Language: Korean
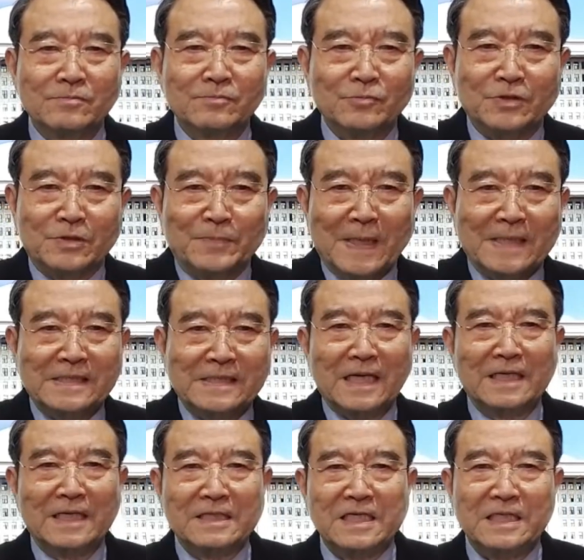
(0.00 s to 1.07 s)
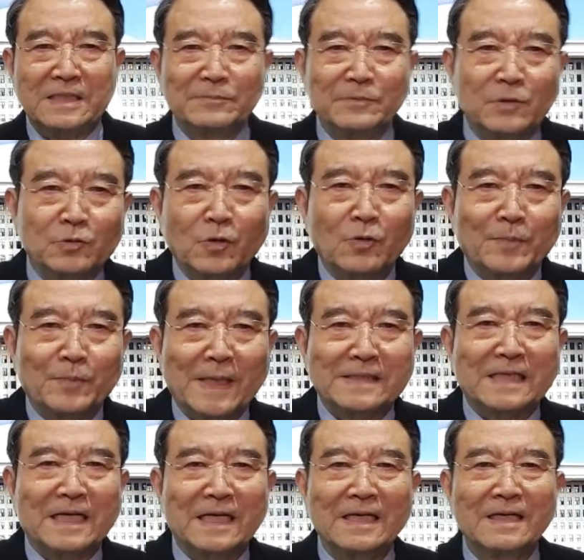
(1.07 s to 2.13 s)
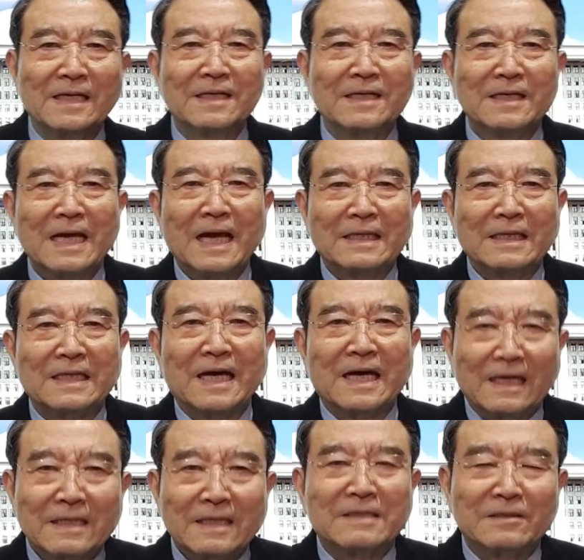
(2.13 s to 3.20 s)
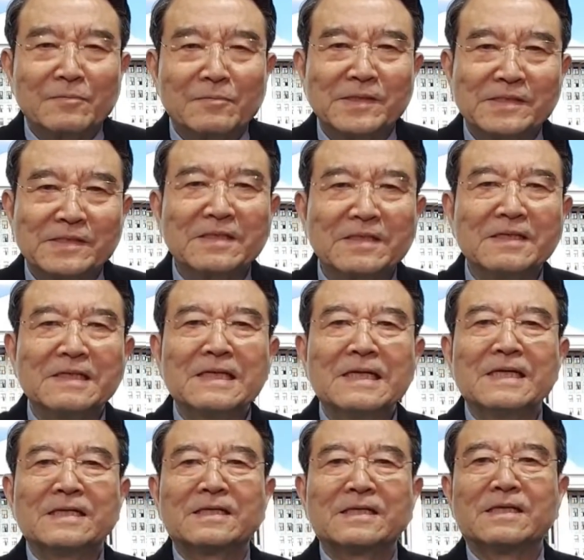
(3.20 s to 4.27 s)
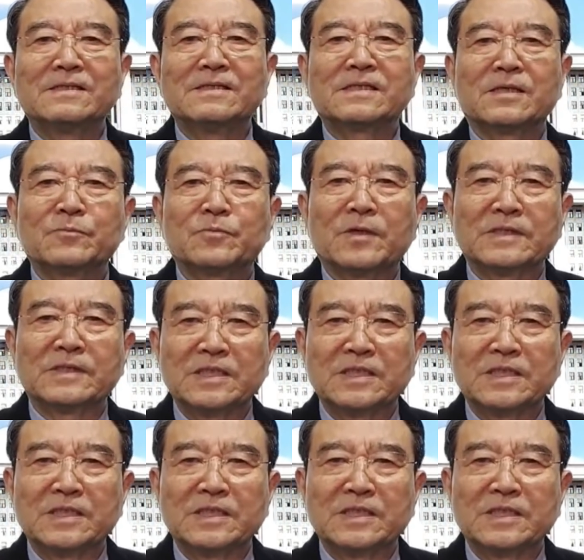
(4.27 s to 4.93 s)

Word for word: 무지막지한 힘으로 돌파하자. 한다. 그러면서 현 정부와